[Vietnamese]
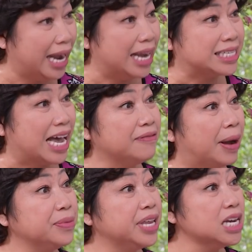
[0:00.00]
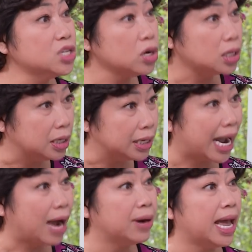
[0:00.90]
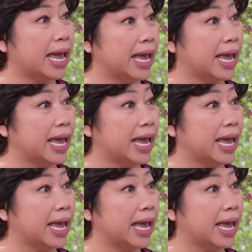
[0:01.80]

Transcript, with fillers: đây là sản phẩm chiết xuất từ cao lá